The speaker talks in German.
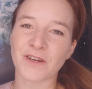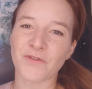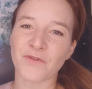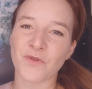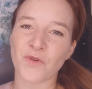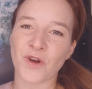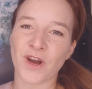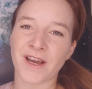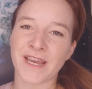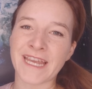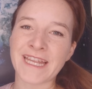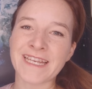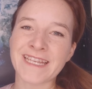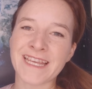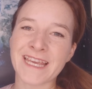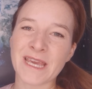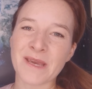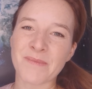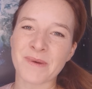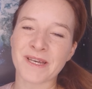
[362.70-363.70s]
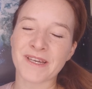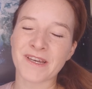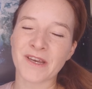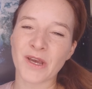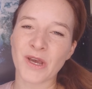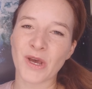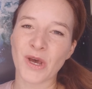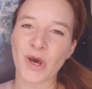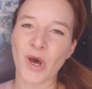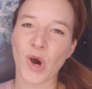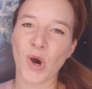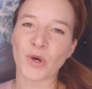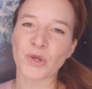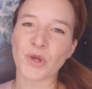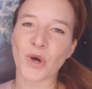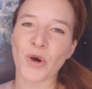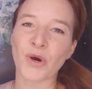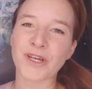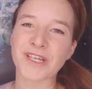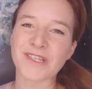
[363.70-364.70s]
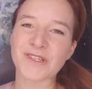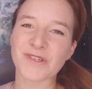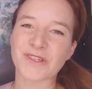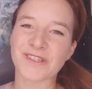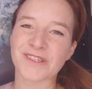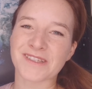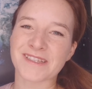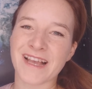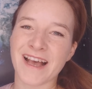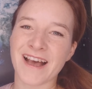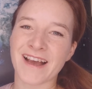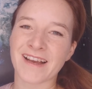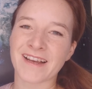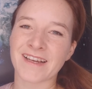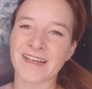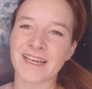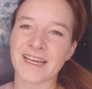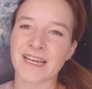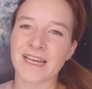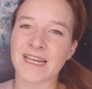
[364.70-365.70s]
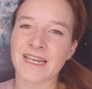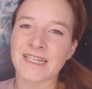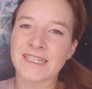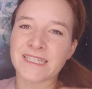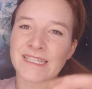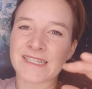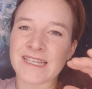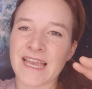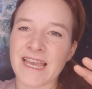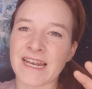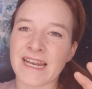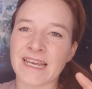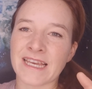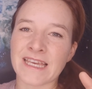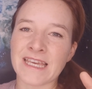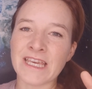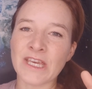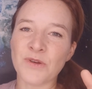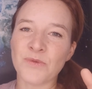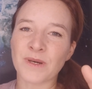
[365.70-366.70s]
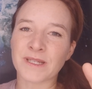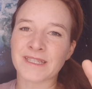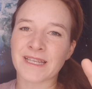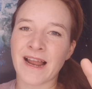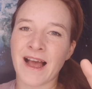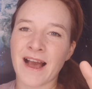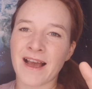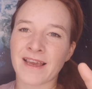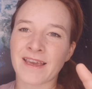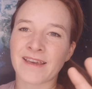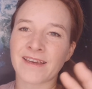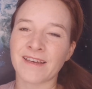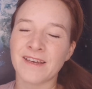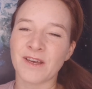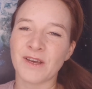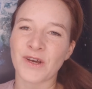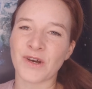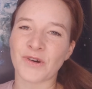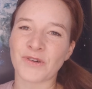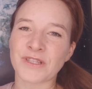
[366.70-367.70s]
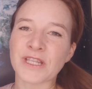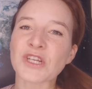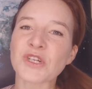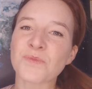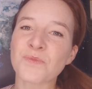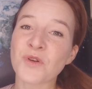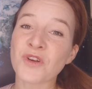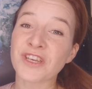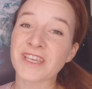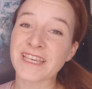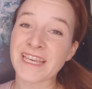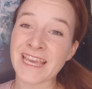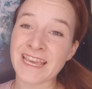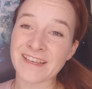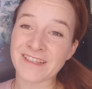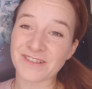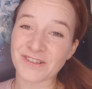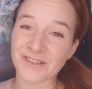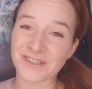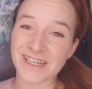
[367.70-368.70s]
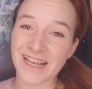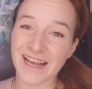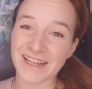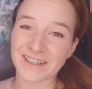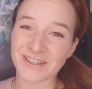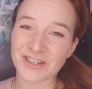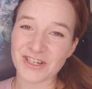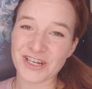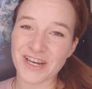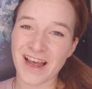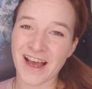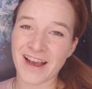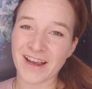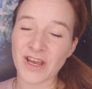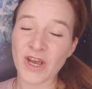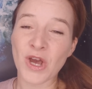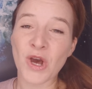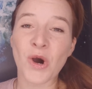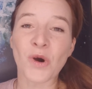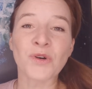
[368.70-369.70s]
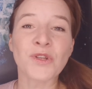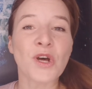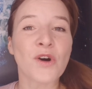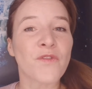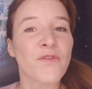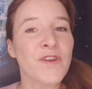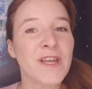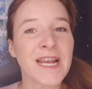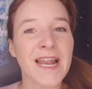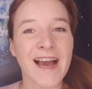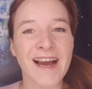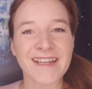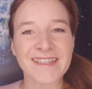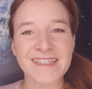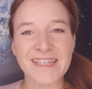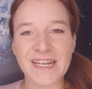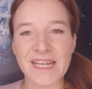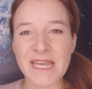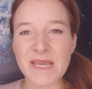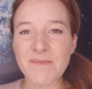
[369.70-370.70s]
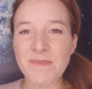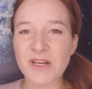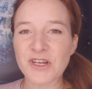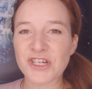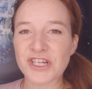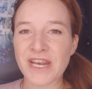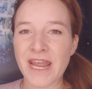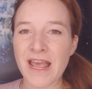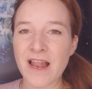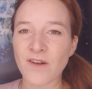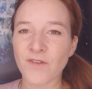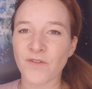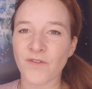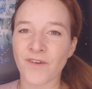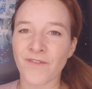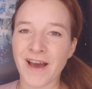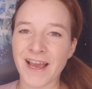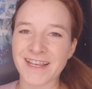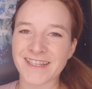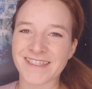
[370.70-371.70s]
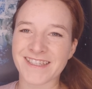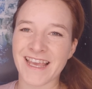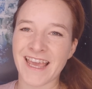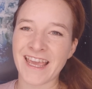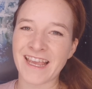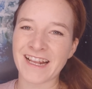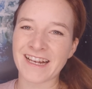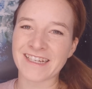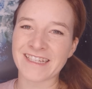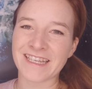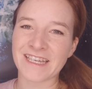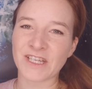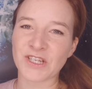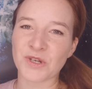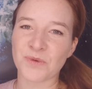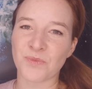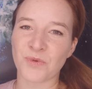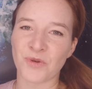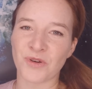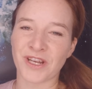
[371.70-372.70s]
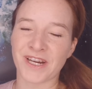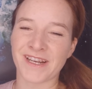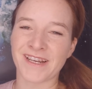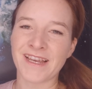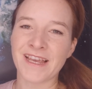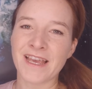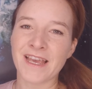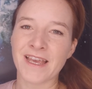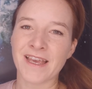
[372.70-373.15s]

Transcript: dafür hingebe und euch sozusagen diese Energie übertrage und da spüre ich Jesus ganz stark und noch viele andere himmlischen Helfer, weiße Engel, die ich spüre.